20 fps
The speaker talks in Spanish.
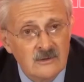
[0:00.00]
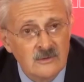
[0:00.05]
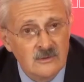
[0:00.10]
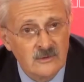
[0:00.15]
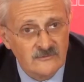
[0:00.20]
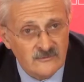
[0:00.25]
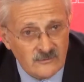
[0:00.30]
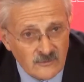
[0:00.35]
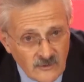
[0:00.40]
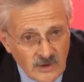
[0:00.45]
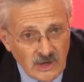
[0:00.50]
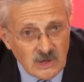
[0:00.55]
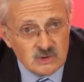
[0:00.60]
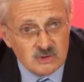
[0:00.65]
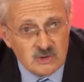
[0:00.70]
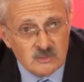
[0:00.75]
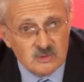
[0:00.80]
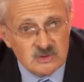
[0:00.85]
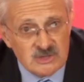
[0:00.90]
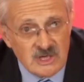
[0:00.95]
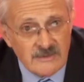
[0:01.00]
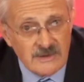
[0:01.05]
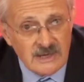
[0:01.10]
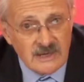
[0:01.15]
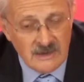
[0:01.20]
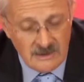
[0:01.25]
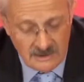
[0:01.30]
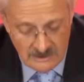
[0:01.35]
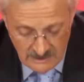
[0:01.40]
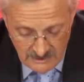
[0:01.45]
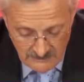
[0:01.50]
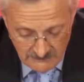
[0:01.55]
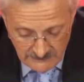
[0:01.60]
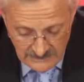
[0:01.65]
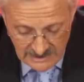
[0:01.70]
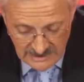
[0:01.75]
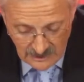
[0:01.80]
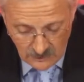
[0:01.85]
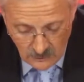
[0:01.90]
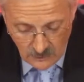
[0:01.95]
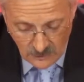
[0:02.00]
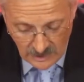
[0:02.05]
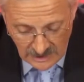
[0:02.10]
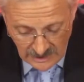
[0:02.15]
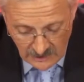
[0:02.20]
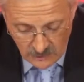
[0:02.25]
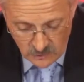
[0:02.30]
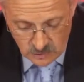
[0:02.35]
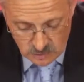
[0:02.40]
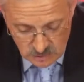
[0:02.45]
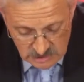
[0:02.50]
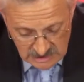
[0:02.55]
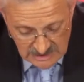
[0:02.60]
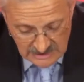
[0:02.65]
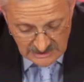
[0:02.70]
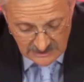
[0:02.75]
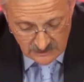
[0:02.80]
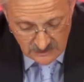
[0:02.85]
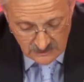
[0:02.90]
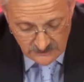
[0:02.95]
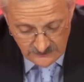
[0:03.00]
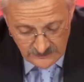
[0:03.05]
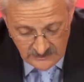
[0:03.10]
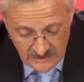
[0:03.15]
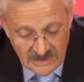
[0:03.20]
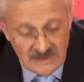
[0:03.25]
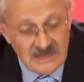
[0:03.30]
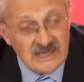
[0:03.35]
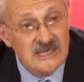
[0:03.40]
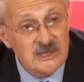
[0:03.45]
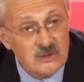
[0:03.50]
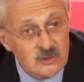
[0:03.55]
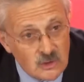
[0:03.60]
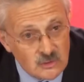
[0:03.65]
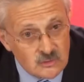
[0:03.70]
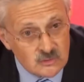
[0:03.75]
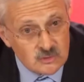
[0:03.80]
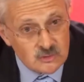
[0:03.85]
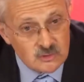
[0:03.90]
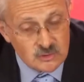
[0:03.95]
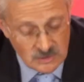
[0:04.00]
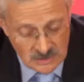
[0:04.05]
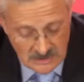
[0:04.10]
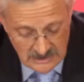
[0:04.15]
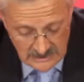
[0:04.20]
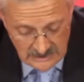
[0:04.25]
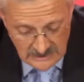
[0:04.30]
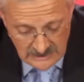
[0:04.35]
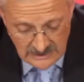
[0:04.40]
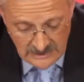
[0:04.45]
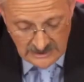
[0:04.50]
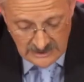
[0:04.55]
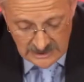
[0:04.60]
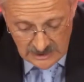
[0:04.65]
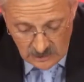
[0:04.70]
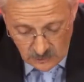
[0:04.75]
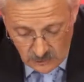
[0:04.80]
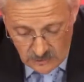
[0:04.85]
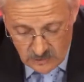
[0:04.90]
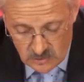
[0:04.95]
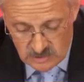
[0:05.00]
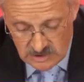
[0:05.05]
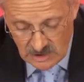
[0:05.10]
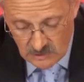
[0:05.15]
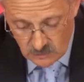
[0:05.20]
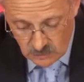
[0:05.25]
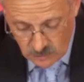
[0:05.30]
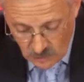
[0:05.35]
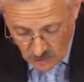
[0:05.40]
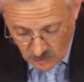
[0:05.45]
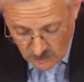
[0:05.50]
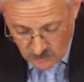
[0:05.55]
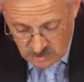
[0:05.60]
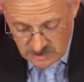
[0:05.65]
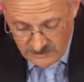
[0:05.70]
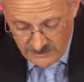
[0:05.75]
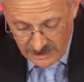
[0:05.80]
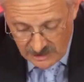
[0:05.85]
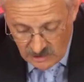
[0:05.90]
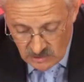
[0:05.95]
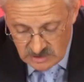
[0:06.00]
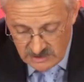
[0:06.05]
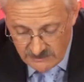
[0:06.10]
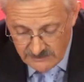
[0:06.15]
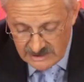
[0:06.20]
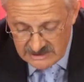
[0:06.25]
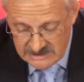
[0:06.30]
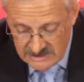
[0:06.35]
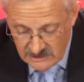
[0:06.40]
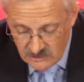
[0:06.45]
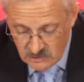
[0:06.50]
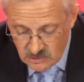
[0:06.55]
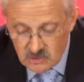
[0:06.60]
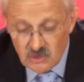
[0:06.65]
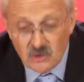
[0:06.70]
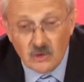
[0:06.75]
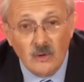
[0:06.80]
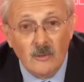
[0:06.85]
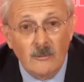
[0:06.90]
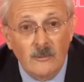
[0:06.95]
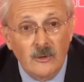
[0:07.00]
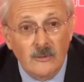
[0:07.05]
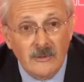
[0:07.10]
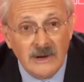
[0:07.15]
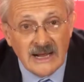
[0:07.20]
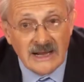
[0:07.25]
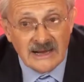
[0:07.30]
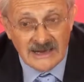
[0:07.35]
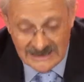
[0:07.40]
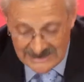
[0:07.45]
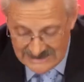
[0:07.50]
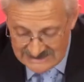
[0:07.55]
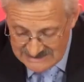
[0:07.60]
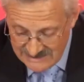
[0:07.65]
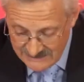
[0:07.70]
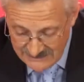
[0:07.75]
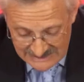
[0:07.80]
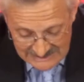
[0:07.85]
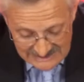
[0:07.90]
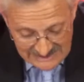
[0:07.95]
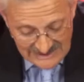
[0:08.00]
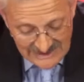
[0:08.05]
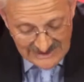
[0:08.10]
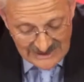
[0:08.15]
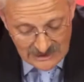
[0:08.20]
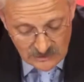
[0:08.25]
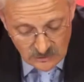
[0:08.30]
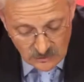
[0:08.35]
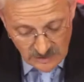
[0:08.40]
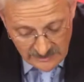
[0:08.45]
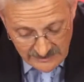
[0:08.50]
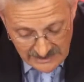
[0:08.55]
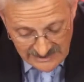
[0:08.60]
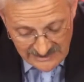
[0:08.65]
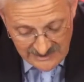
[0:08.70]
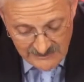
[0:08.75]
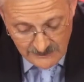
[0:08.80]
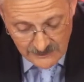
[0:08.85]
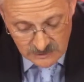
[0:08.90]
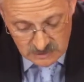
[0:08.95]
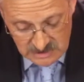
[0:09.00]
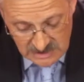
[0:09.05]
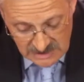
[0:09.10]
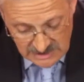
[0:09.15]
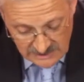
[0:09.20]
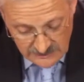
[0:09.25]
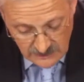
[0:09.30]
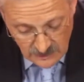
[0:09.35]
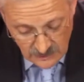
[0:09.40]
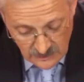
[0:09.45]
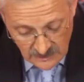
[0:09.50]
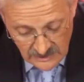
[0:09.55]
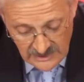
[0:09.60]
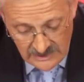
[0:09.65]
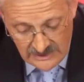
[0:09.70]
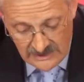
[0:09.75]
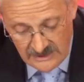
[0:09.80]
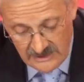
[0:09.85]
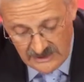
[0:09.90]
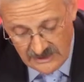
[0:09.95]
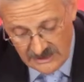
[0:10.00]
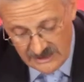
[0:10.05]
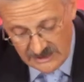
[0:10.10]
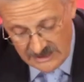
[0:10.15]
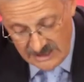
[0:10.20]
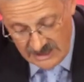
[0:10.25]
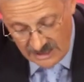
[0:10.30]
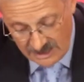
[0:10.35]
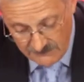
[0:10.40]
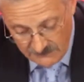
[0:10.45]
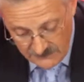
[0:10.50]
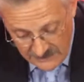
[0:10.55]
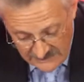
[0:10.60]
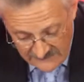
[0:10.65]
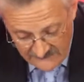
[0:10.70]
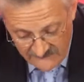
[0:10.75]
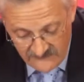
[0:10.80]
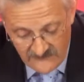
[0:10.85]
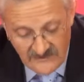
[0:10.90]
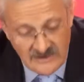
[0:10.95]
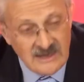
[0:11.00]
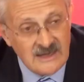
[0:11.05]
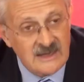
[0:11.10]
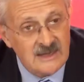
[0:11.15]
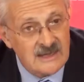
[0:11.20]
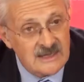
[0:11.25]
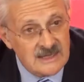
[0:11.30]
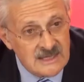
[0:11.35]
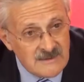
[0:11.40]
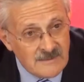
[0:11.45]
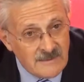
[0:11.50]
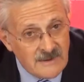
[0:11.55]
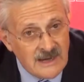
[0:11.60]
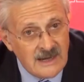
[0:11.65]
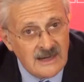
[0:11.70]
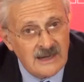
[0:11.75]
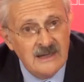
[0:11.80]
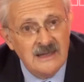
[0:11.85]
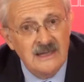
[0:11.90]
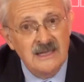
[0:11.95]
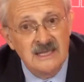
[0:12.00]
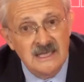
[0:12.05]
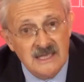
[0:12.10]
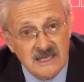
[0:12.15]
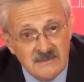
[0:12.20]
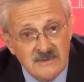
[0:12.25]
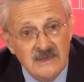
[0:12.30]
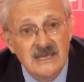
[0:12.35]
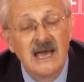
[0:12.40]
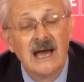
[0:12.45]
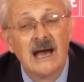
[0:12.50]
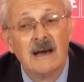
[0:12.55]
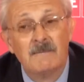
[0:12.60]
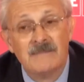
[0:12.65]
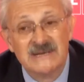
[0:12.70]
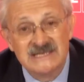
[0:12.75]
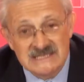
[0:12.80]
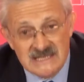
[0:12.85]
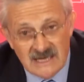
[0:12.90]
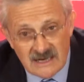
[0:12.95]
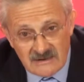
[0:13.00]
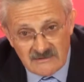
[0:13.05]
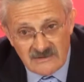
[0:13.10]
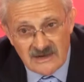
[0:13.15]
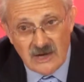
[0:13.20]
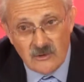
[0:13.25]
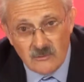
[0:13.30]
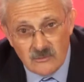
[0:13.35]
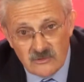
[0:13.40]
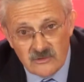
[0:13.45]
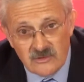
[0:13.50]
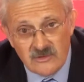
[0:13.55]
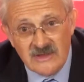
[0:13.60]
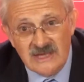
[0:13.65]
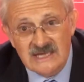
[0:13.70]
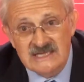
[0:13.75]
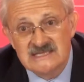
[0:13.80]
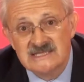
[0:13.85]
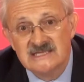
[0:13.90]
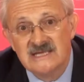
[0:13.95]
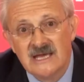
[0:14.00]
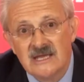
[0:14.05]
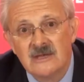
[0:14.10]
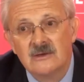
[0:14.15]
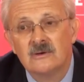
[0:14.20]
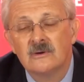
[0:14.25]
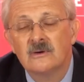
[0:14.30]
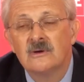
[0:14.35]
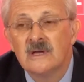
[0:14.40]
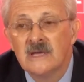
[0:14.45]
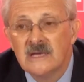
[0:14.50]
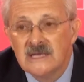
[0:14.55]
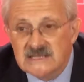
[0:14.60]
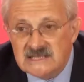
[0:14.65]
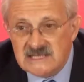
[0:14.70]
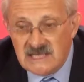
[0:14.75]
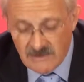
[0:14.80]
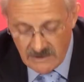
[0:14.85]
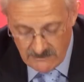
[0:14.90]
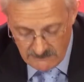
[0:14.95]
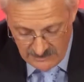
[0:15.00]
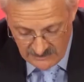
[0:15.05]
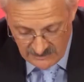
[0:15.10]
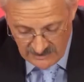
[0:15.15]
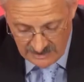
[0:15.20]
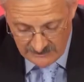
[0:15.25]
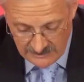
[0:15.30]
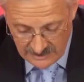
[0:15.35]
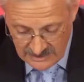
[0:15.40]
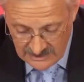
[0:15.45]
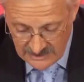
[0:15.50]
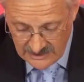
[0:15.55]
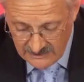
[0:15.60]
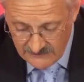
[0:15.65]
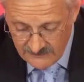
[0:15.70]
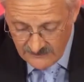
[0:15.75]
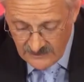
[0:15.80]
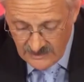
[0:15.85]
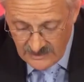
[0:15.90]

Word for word: Los funcionarios, como saben, verán congelado su salario y todos, incluidos autónomos y pequeños empresarios, comprobarán que se mantiene el alto nivel de impositivo en IRPF, IVA, IBI, a pesar del anuncio de que este año se iba a empezar a bajar,